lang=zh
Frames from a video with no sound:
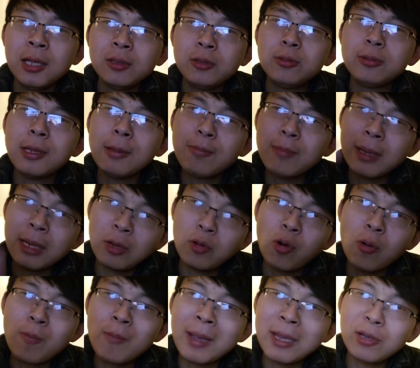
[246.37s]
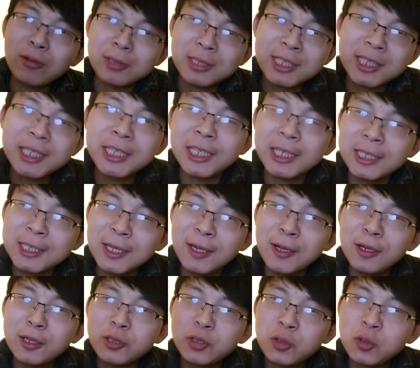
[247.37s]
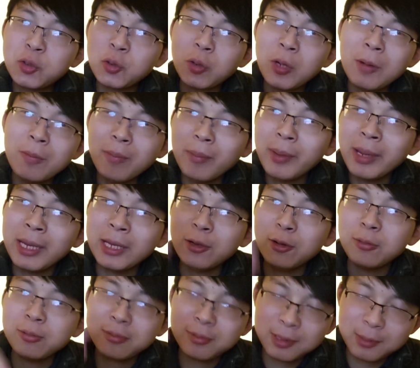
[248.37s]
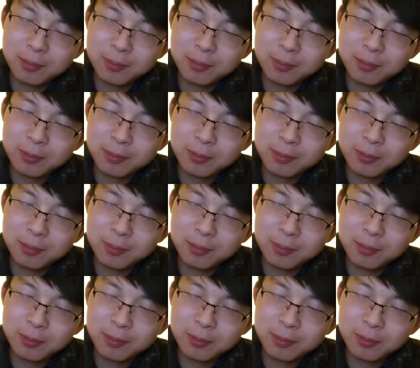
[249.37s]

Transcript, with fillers: 就在美国没有汽车就跟没有，